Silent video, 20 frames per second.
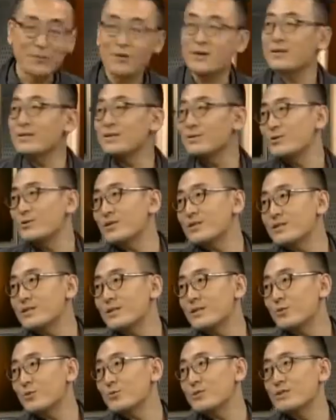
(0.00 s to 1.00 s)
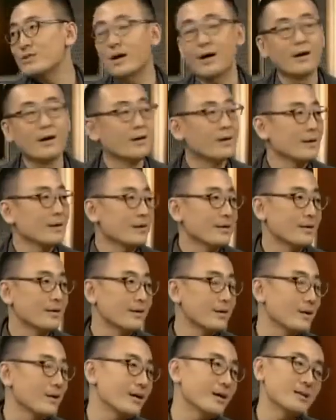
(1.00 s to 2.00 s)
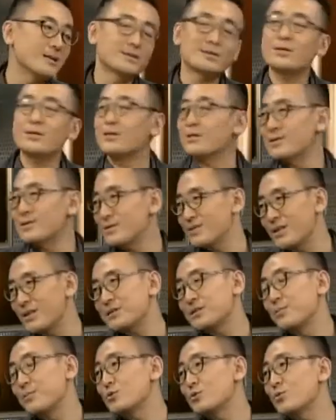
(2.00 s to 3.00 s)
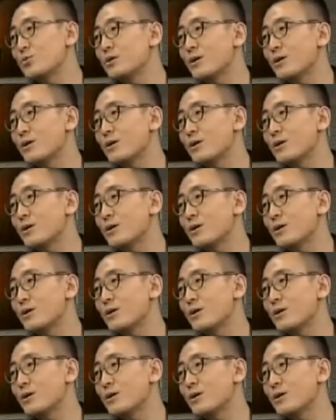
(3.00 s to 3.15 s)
我我跟你说这个东西啊，哎，这个再怎么